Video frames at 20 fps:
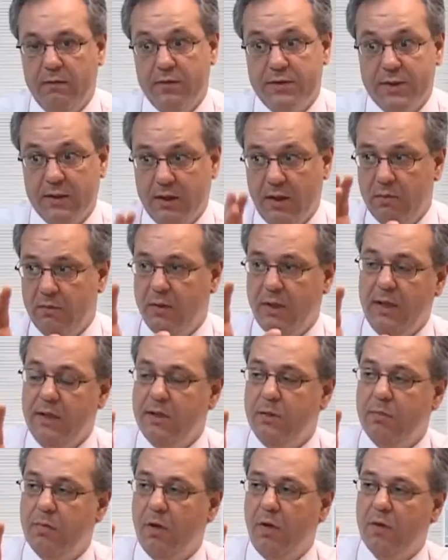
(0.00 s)
E você tem um
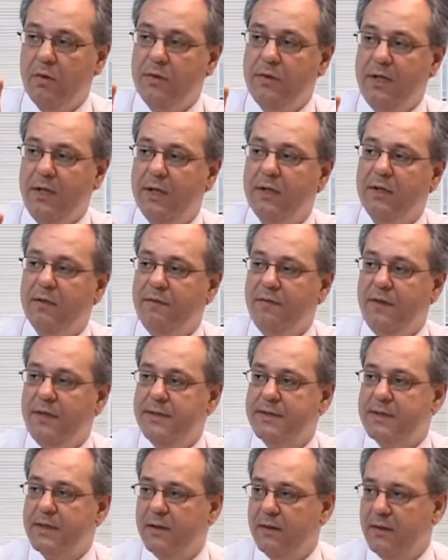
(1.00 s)
grande bloco de renda
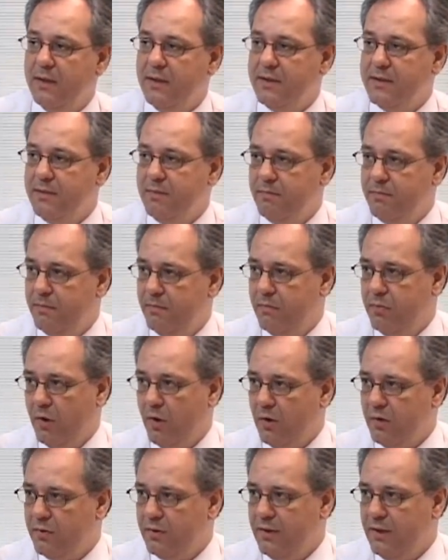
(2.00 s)
fixa. Esse
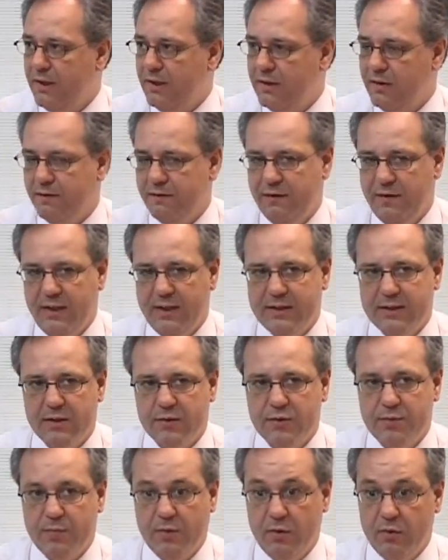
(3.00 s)
bloco de renda fixa,
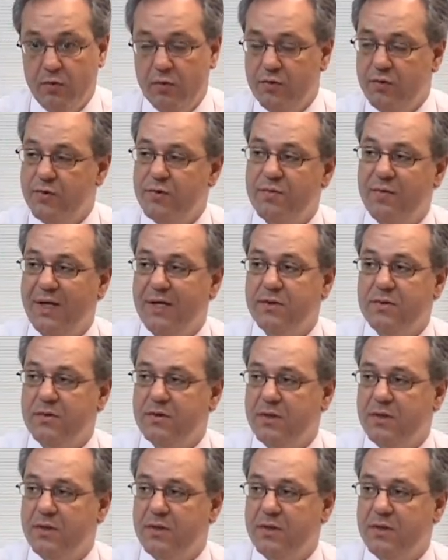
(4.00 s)
os produtos mais